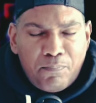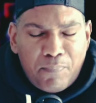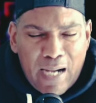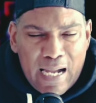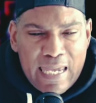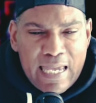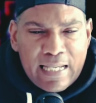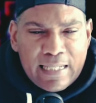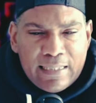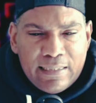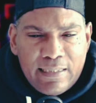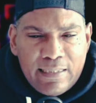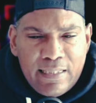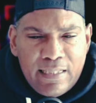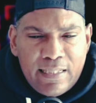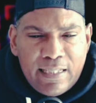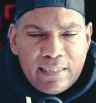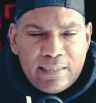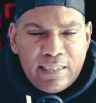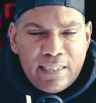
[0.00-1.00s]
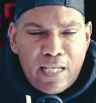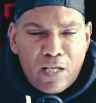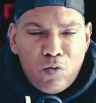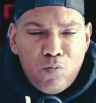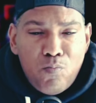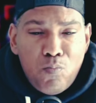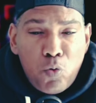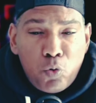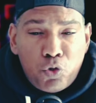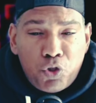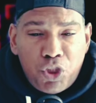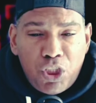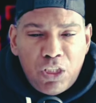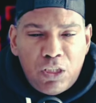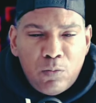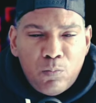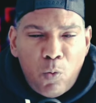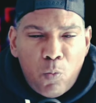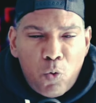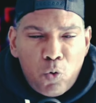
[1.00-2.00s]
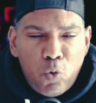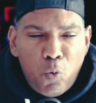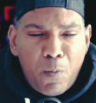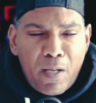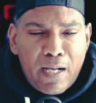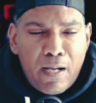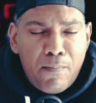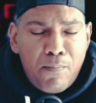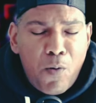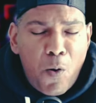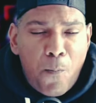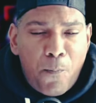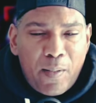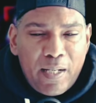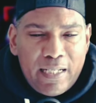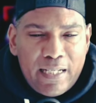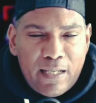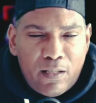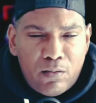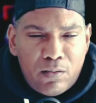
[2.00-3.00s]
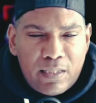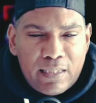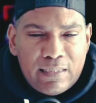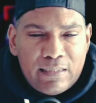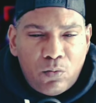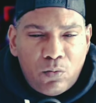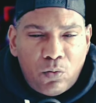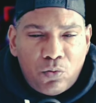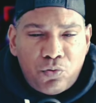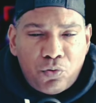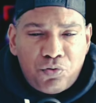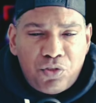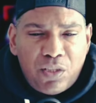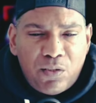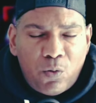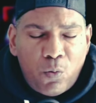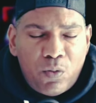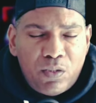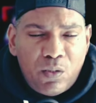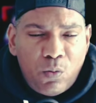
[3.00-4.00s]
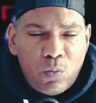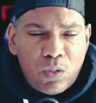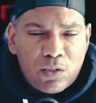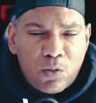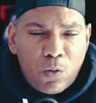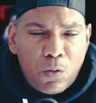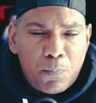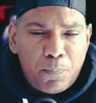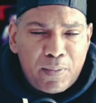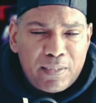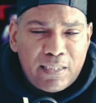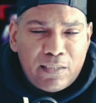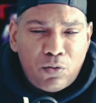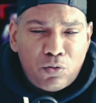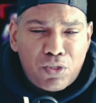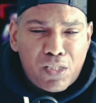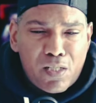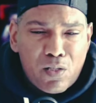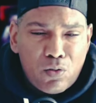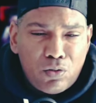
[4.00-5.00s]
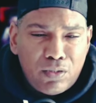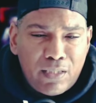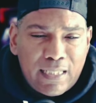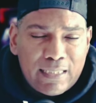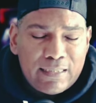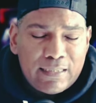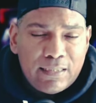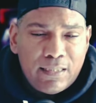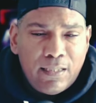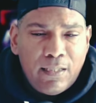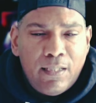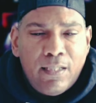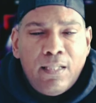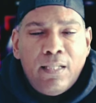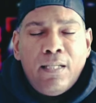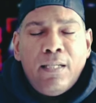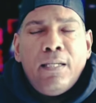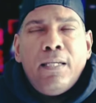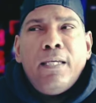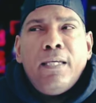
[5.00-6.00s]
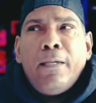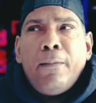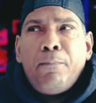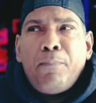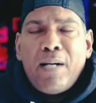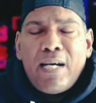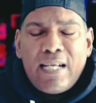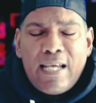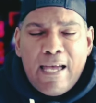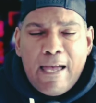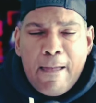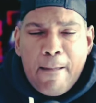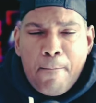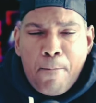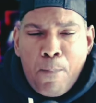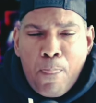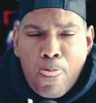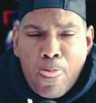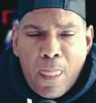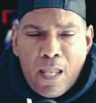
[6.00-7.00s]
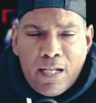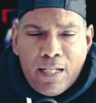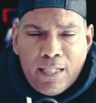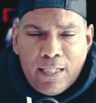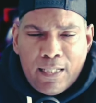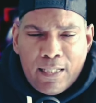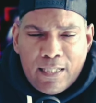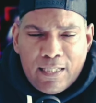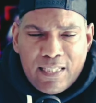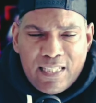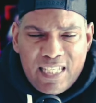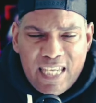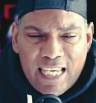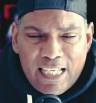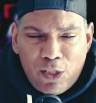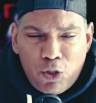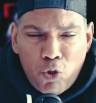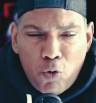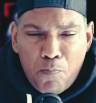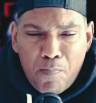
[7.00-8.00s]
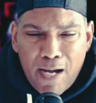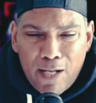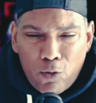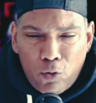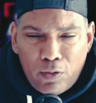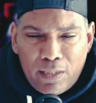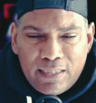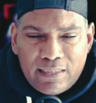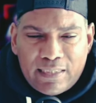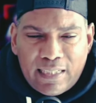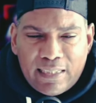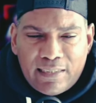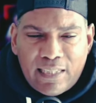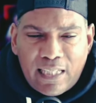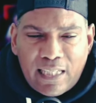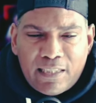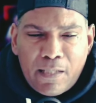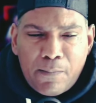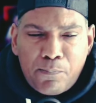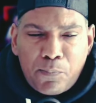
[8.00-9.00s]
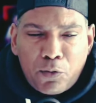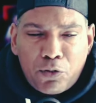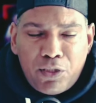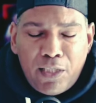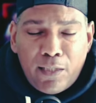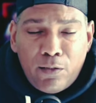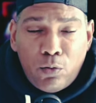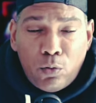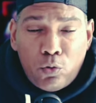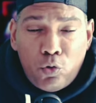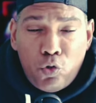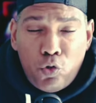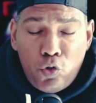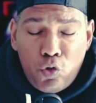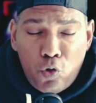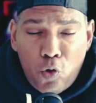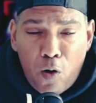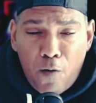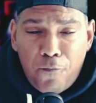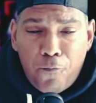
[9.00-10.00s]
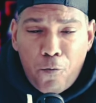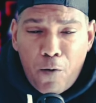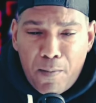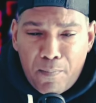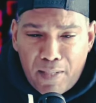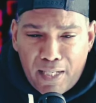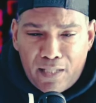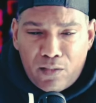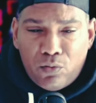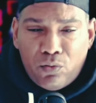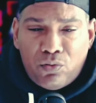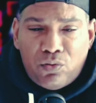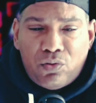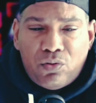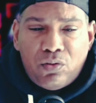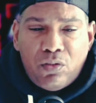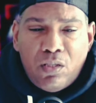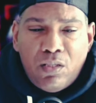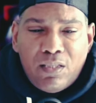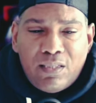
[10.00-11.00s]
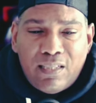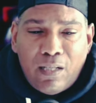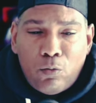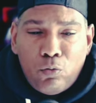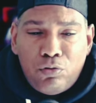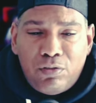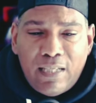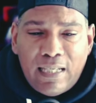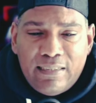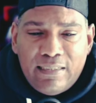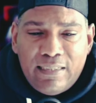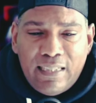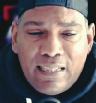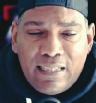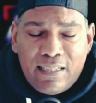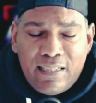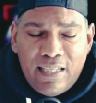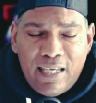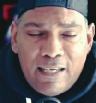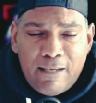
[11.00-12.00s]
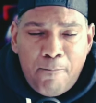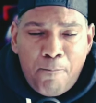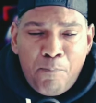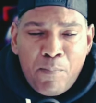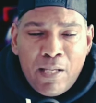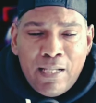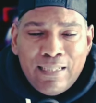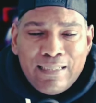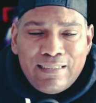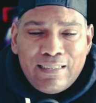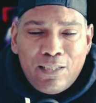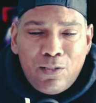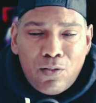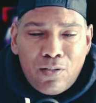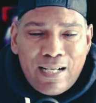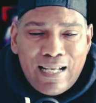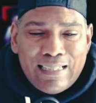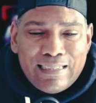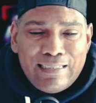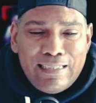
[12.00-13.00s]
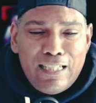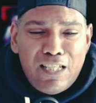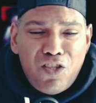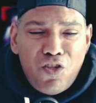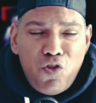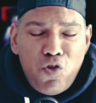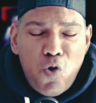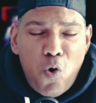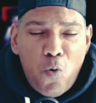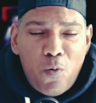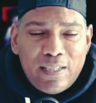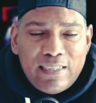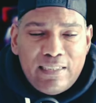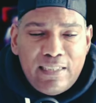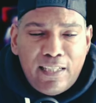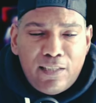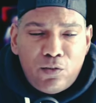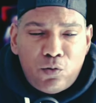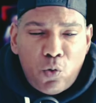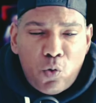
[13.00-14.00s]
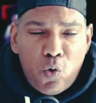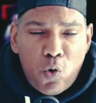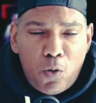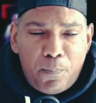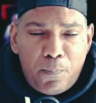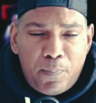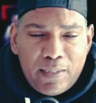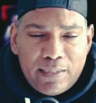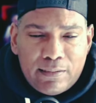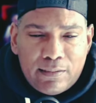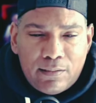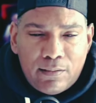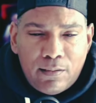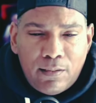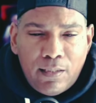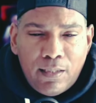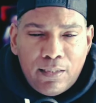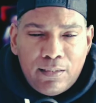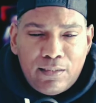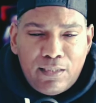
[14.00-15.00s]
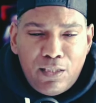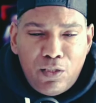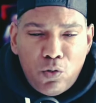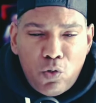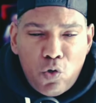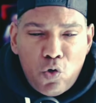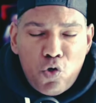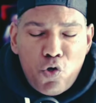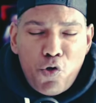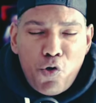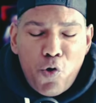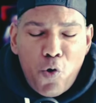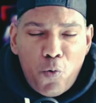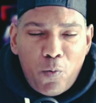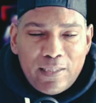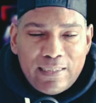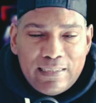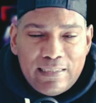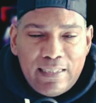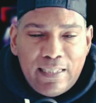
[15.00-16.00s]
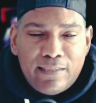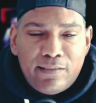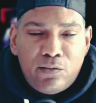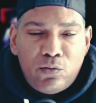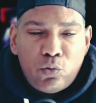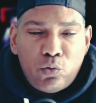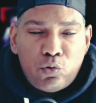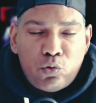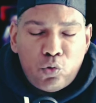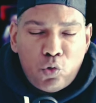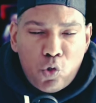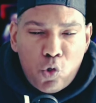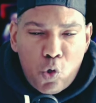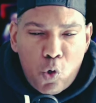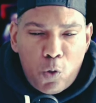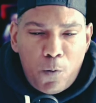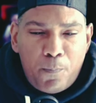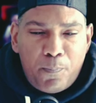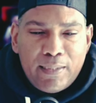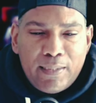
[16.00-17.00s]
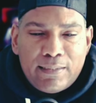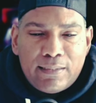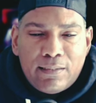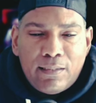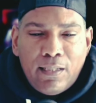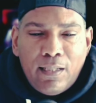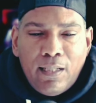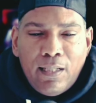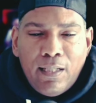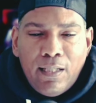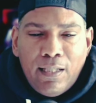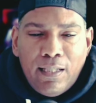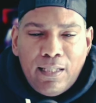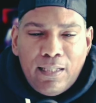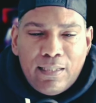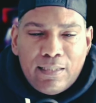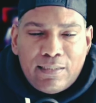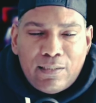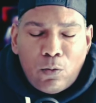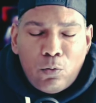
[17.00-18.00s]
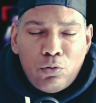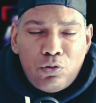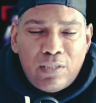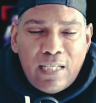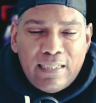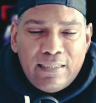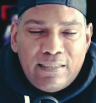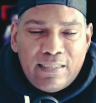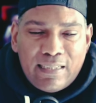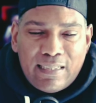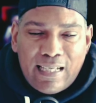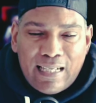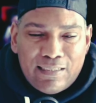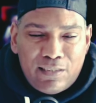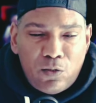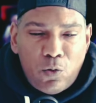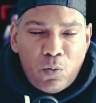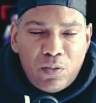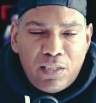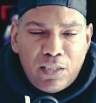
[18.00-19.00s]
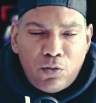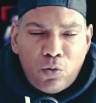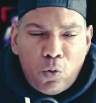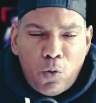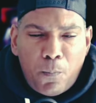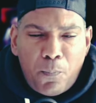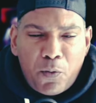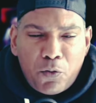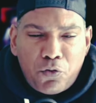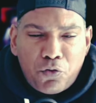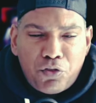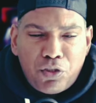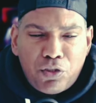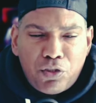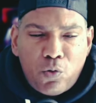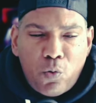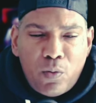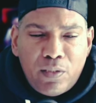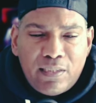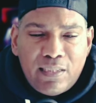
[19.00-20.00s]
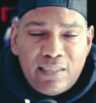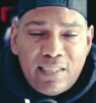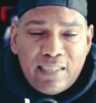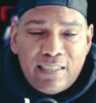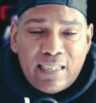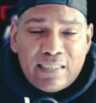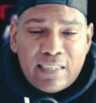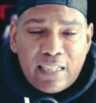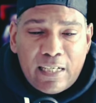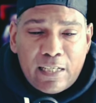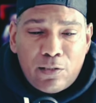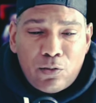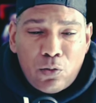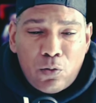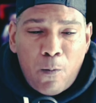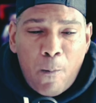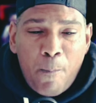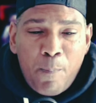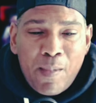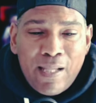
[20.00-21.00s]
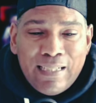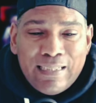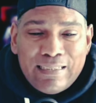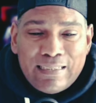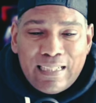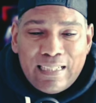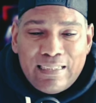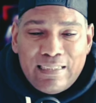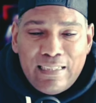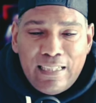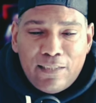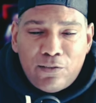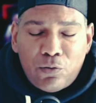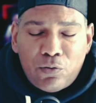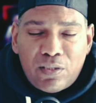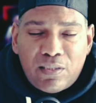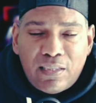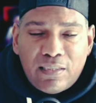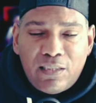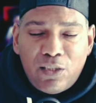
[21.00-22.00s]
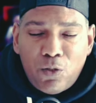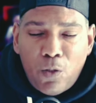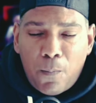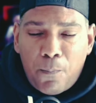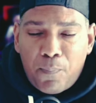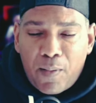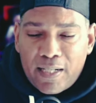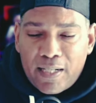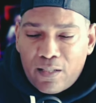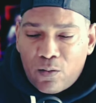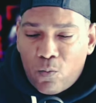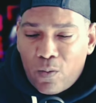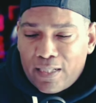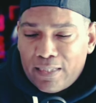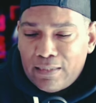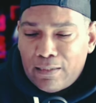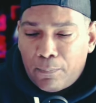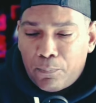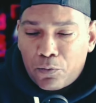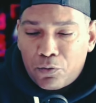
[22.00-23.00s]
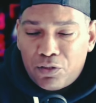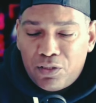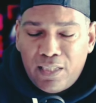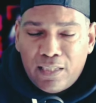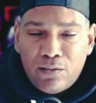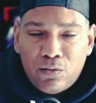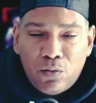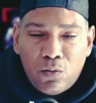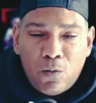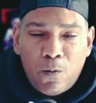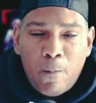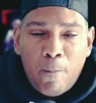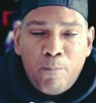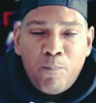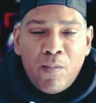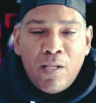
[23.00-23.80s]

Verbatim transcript: vaya que sí, que tiraron muchísimo volumen ambos peleadores, 824 golpes en 12 rondas eh, para eh, Jason Maloney, 36%. No fue menos Saúl Sánchez, quien tiró casi 900 golpes tiró 900 golpes. Eh, Saúl Sánchez, casi 900 golpes, 897, aterrizó 362 para el 40%.